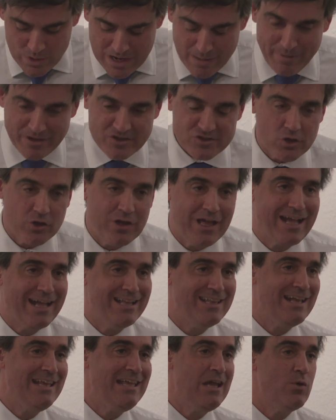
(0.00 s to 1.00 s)
una persona
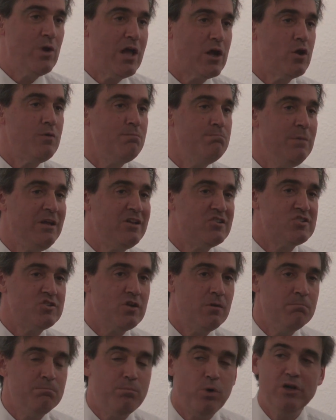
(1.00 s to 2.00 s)
que tenía una
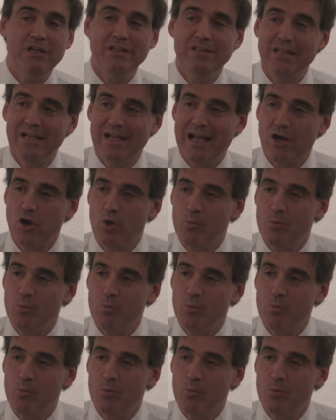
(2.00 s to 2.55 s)
convicción política